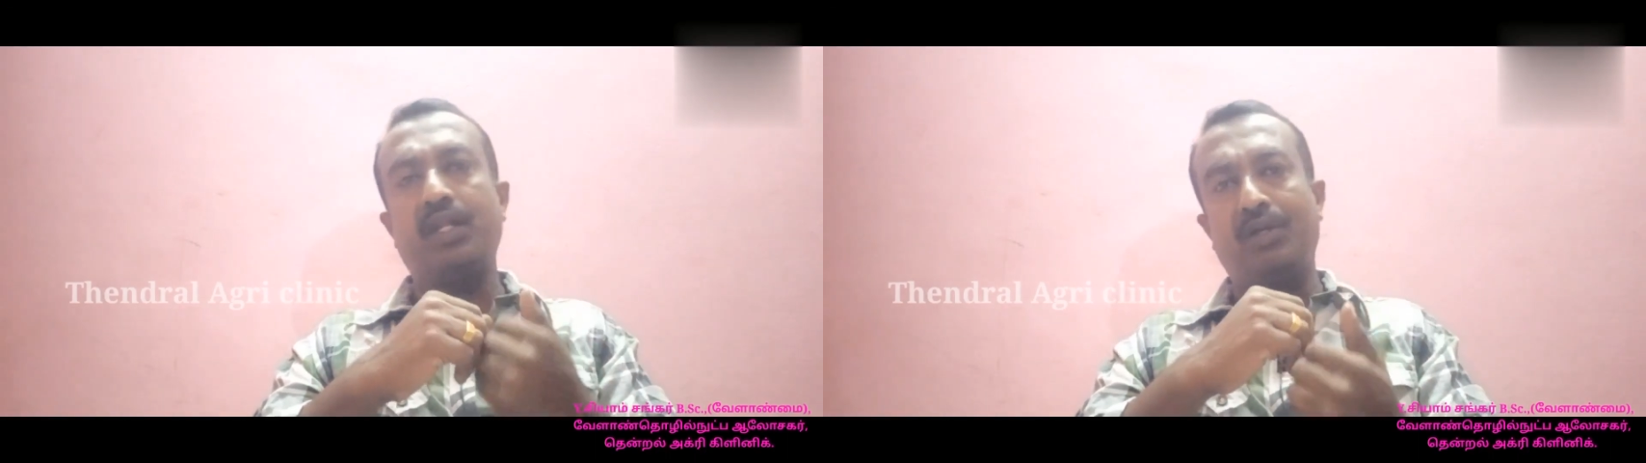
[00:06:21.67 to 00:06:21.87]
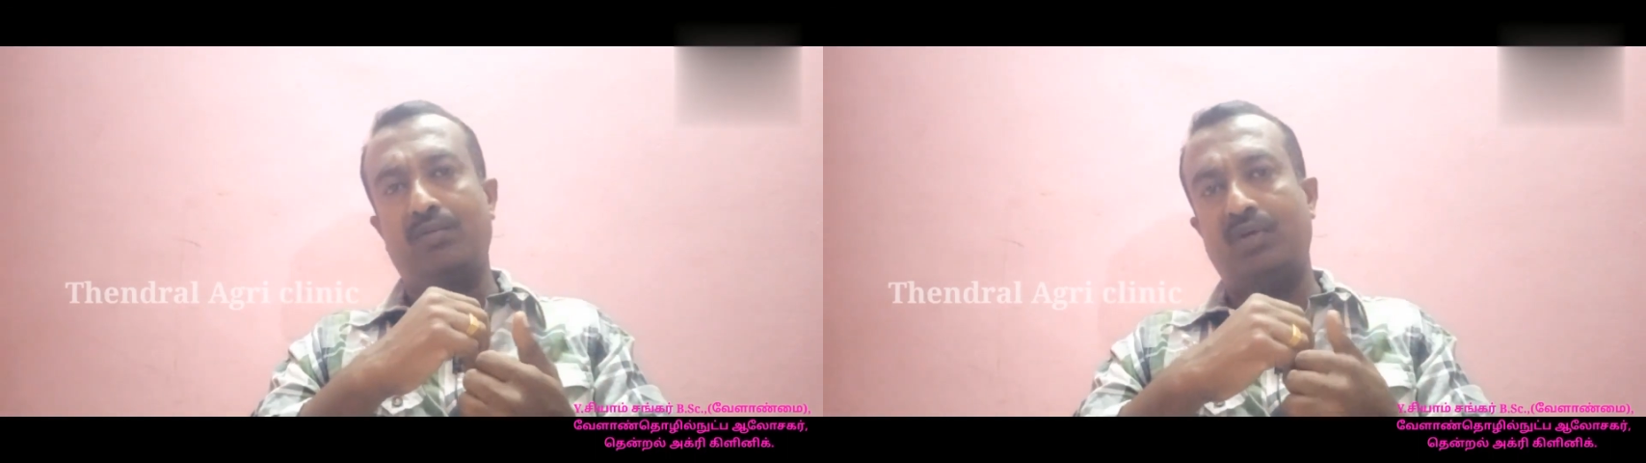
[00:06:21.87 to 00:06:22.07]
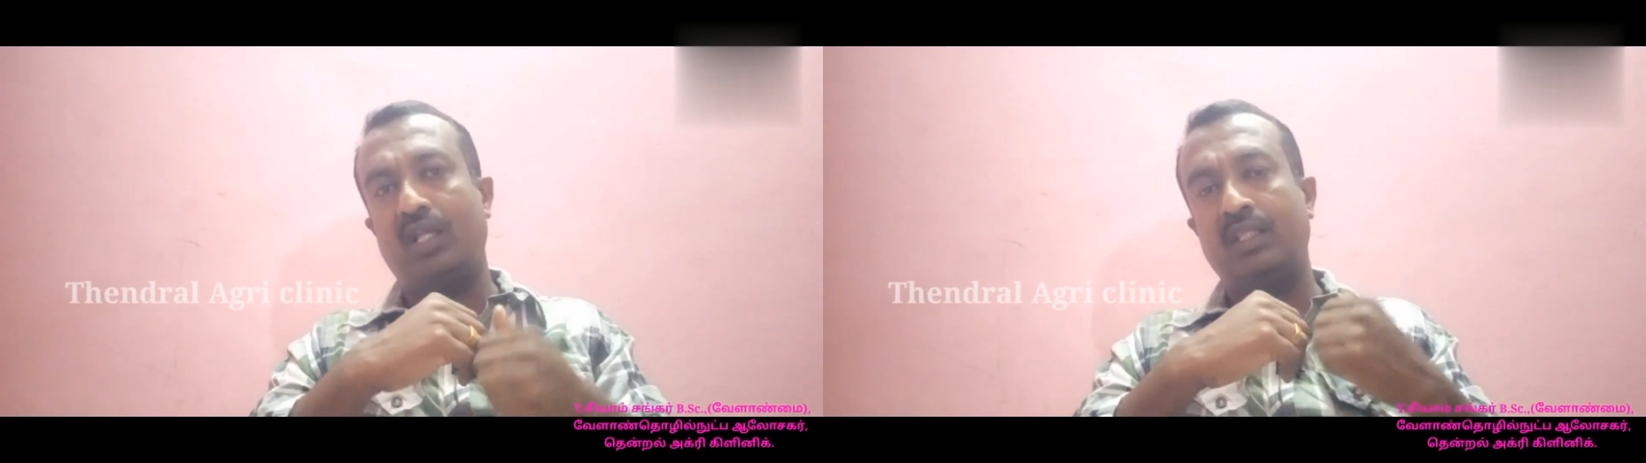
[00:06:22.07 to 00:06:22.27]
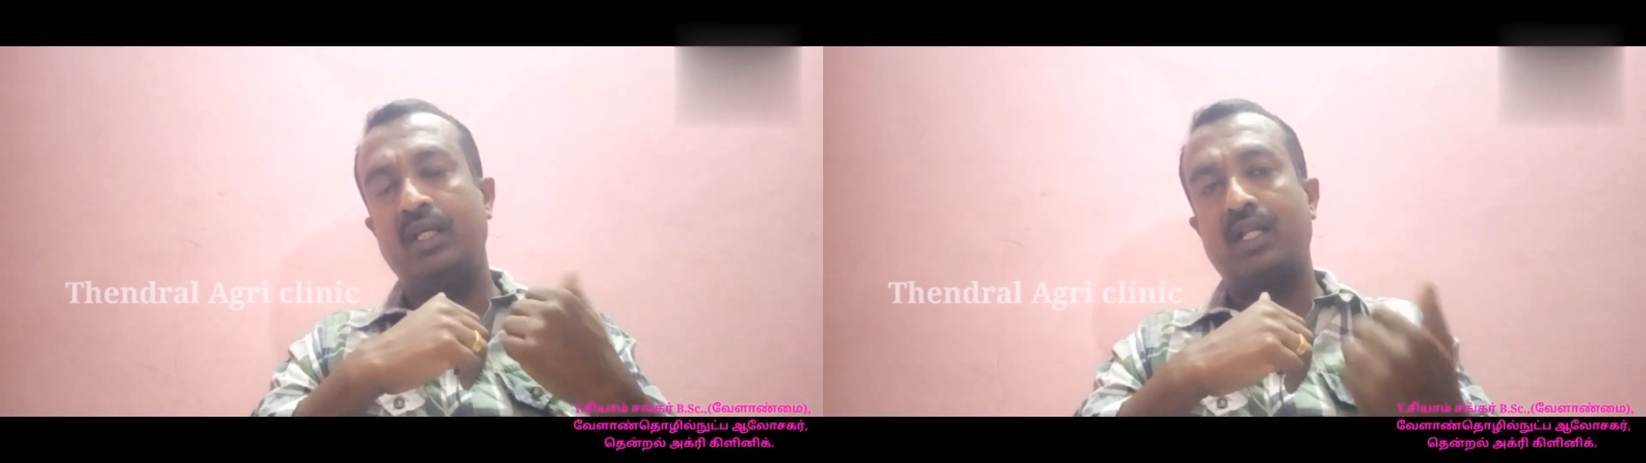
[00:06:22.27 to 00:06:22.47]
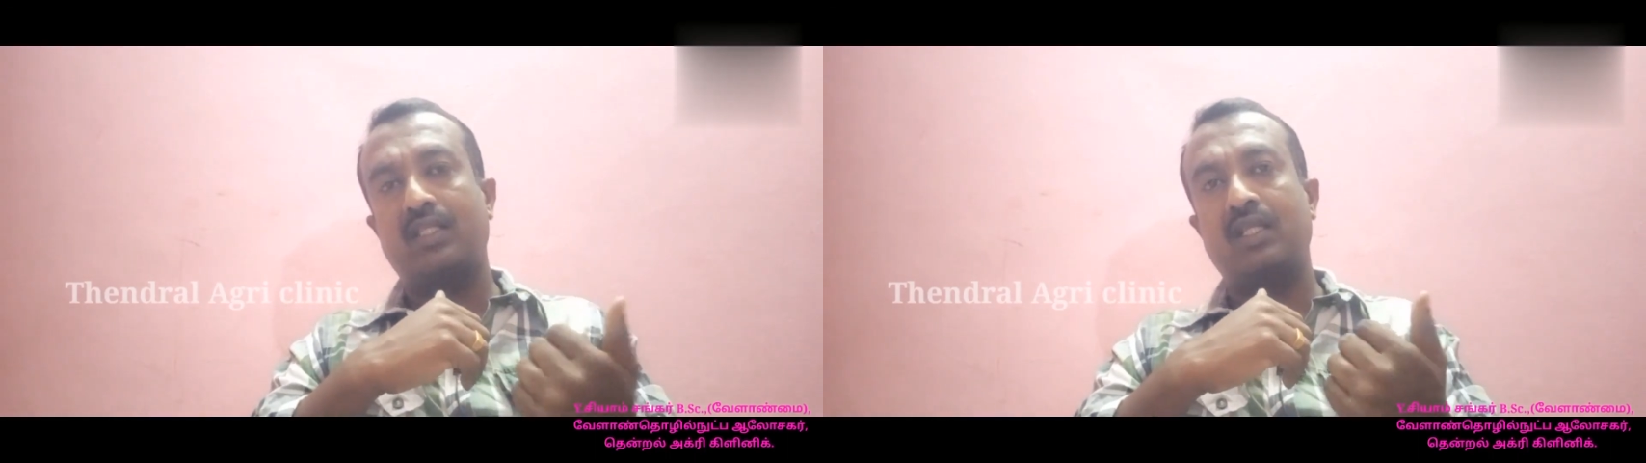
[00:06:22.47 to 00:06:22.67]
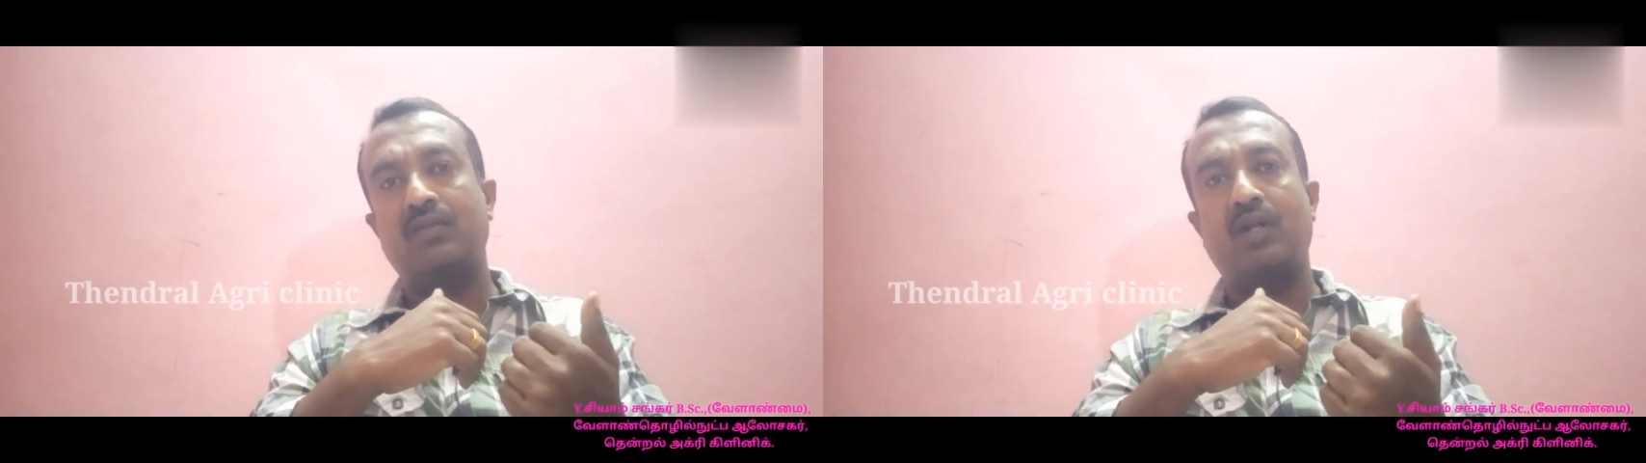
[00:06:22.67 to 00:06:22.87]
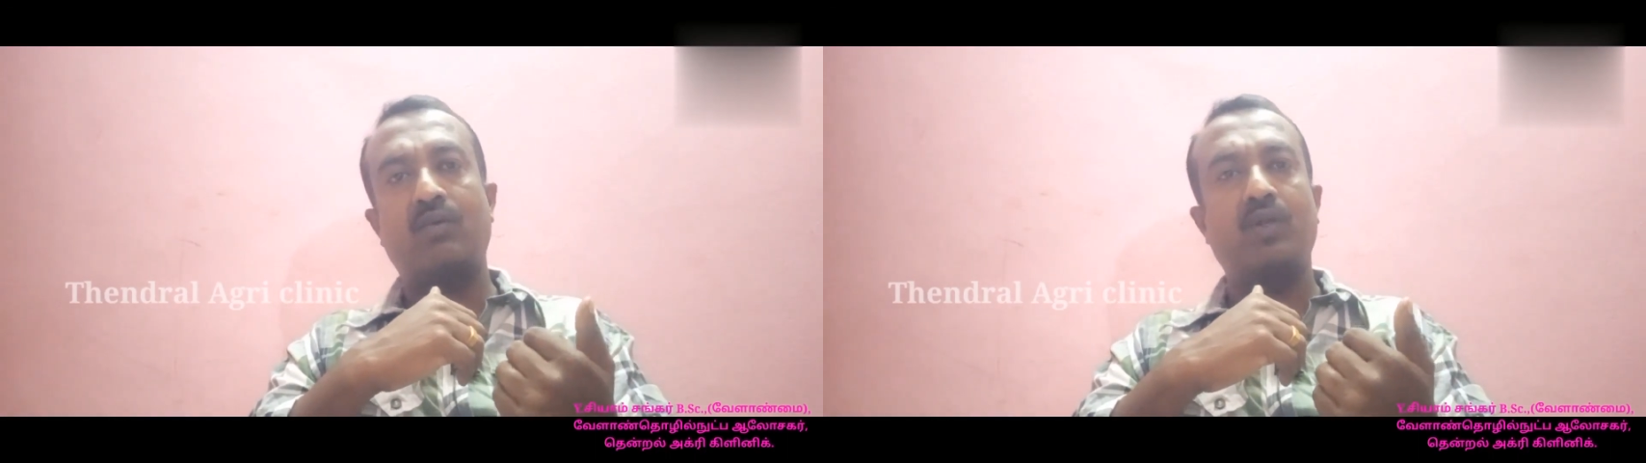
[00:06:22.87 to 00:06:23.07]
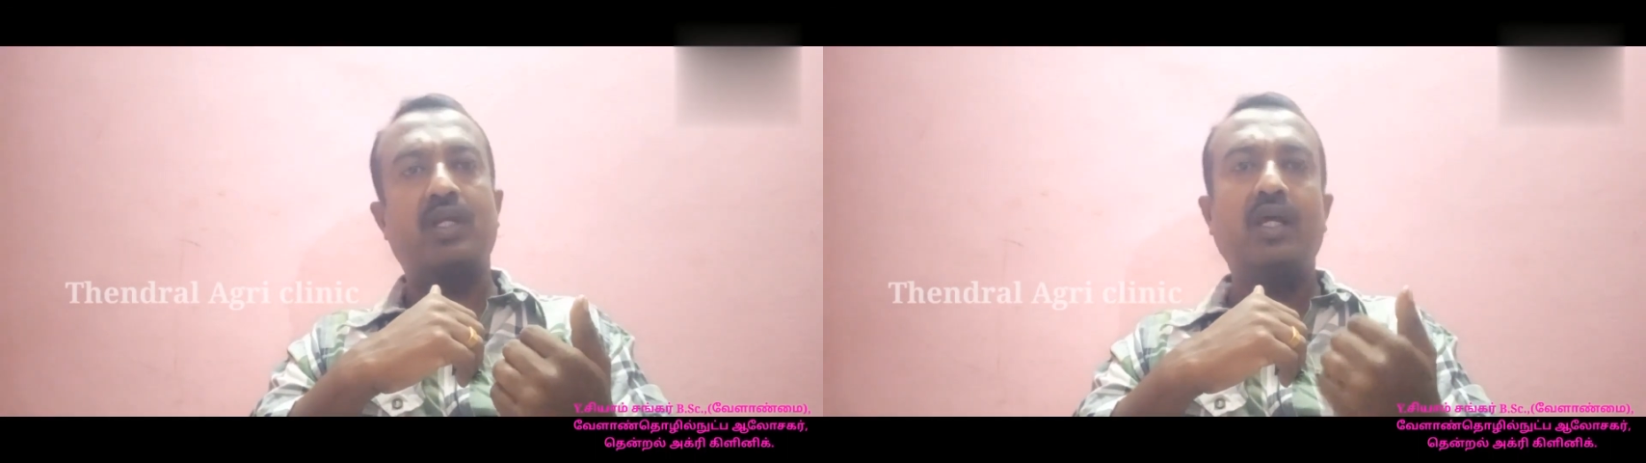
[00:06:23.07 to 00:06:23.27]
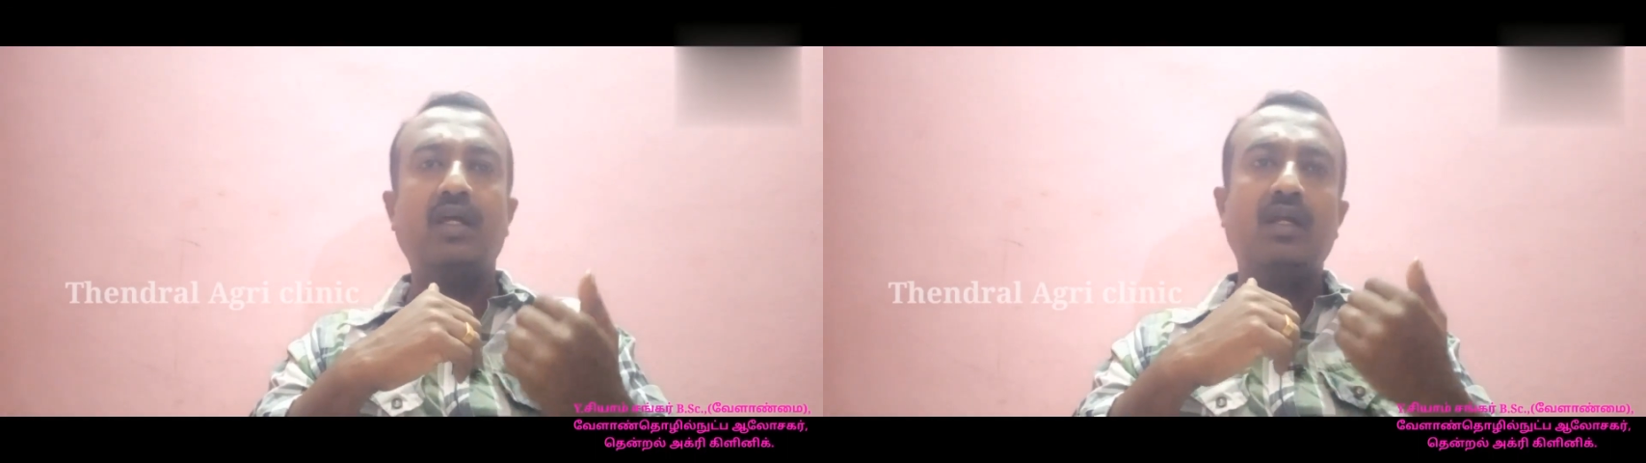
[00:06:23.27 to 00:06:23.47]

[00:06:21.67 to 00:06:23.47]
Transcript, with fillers: எடுக்கிறோமோ அந்த இடத்துலேருந்து வரக்கூடிய